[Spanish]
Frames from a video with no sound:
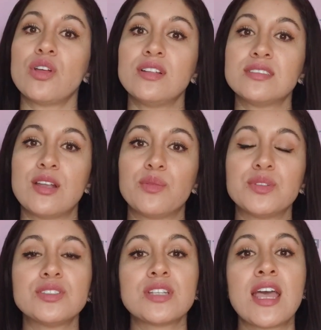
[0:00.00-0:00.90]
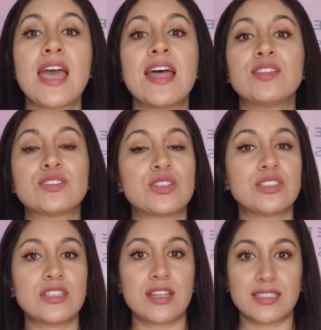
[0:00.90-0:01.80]
todos los alumnos.
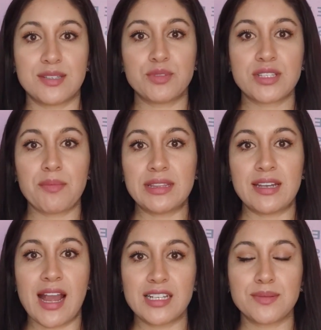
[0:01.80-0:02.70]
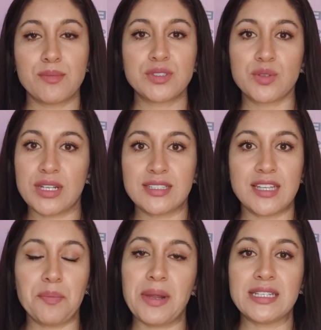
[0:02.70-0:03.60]
Nosotros te decimos qué materiales vamos a
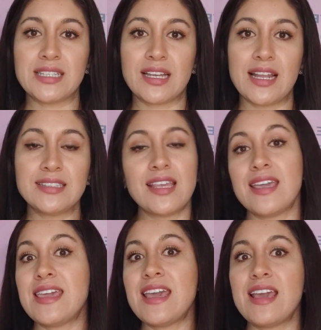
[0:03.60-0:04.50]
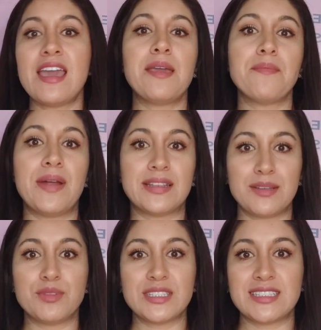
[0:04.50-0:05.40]
utilizar para esa clase y
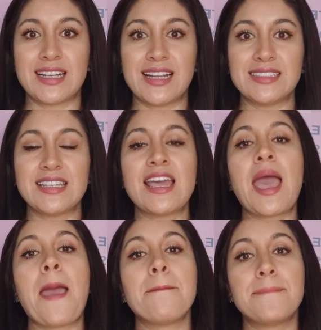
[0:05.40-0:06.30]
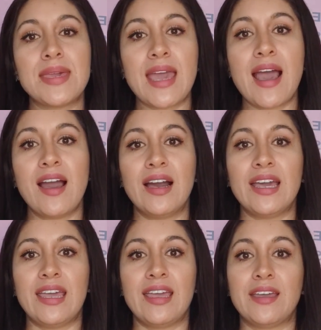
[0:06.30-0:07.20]
impartimos esa clase vía,
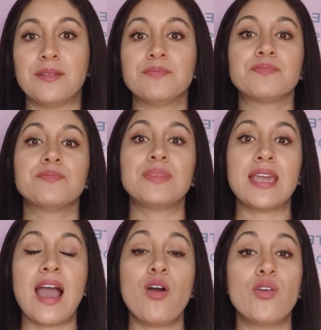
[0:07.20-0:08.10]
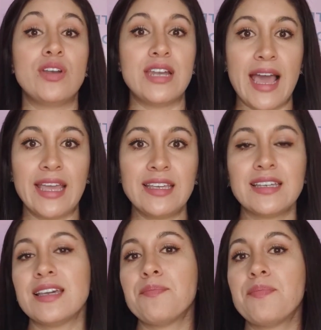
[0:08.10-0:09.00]
eh, vía
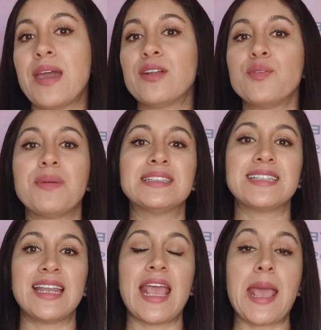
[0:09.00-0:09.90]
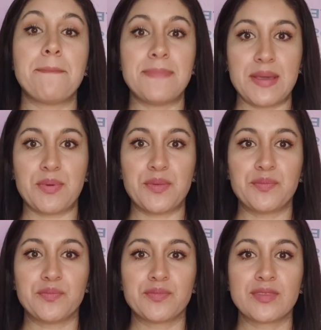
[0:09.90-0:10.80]
online, pero va a ser en vivo.
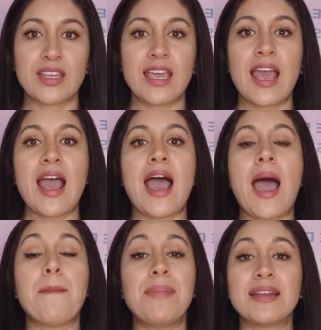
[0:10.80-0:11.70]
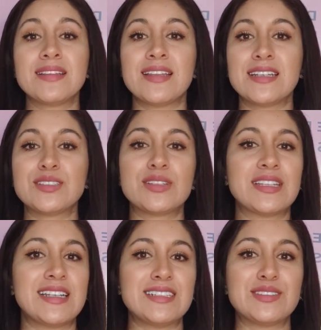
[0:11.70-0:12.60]
Aparte de eso
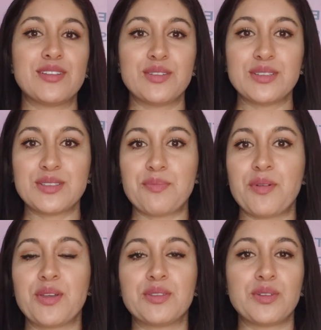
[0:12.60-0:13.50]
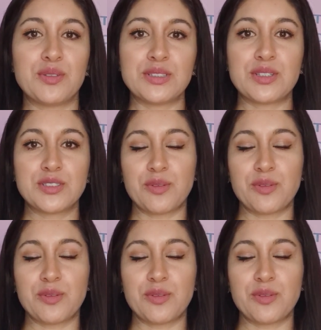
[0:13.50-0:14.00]
tendrás todo nuestro apoyo, todo nuestro